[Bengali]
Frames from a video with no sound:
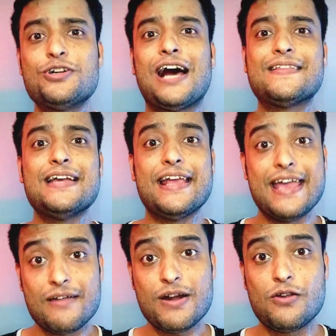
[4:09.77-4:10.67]
যখন নাথিং এর
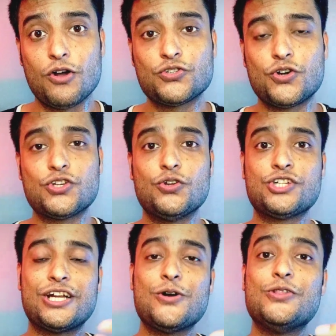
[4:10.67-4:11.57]
এয়ারবাড লঞ্চ করেছিল
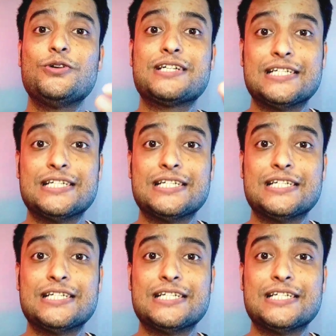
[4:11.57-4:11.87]
সেটাও কিন্তু